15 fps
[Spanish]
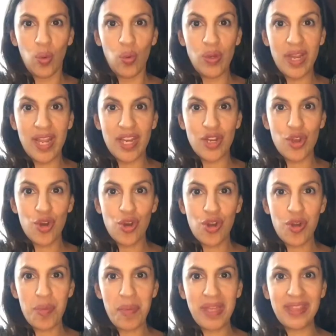un
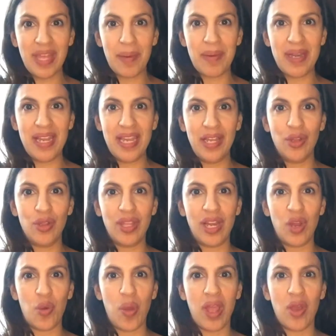enorme tablero
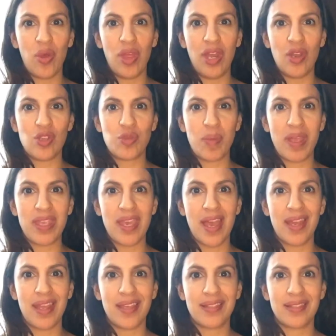del juego de los
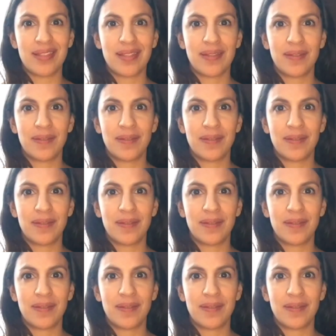payares.